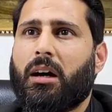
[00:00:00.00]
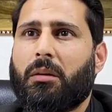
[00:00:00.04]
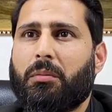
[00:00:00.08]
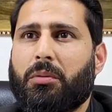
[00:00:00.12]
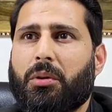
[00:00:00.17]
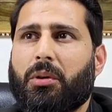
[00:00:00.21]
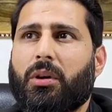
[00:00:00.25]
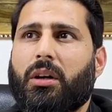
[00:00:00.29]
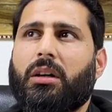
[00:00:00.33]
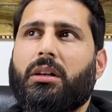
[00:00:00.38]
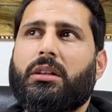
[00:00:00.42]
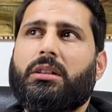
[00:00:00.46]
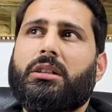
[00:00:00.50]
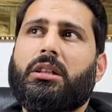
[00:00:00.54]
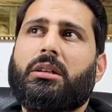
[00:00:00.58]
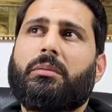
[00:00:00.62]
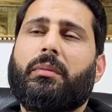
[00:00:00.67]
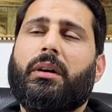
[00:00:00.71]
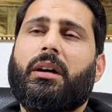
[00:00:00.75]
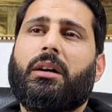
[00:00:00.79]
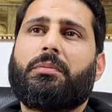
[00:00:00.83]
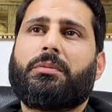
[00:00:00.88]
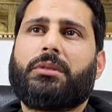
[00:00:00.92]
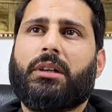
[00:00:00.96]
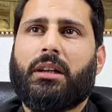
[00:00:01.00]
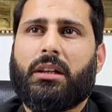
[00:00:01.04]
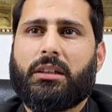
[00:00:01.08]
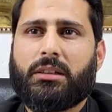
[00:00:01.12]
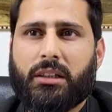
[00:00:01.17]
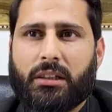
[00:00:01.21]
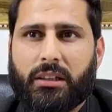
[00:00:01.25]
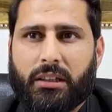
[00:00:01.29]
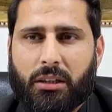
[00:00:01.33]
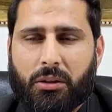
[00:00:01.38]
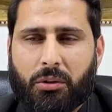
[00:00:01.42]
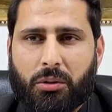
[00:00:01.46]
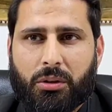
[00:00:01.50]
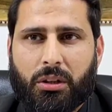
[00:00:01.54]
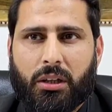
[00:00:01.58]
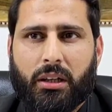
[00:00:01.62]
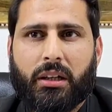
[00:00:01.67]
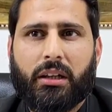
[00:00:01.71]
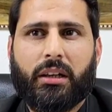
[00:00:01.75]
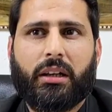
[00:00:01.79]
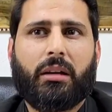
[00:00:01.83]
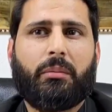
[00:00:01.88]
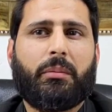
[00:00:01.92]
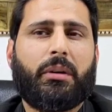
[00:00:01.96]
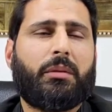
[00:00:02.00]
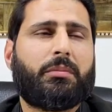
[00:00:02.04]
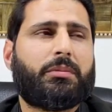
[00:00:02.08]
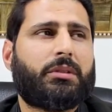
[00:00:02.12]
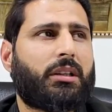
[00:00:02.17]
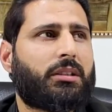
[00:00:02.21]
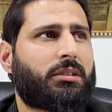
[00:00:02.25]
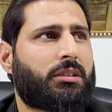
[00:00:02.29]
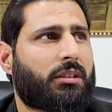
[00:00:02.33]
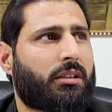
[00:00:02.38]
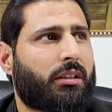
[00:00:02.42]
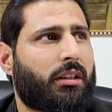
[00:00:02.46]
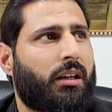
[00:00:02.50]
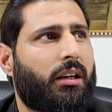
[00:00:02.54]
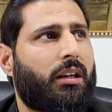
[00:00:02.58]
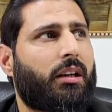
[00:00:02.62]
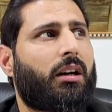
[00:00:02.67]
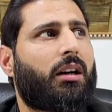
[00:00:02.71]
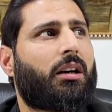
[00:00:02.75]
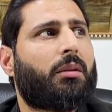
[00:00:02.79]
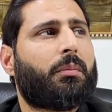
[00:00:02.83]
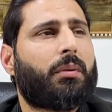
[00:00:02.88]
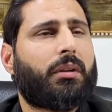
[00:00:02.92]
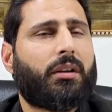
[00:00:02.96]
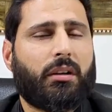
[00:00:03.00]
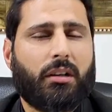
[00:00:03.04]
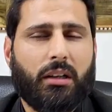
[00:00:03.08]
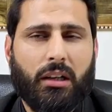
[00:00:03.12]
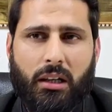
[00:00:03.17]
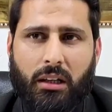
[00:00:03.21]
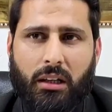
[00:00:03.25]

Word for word: आप डोडा डिस्ट्रिक्ट में आप चले जाइए गुन्ना एरिया में आप जा सकते हैं आप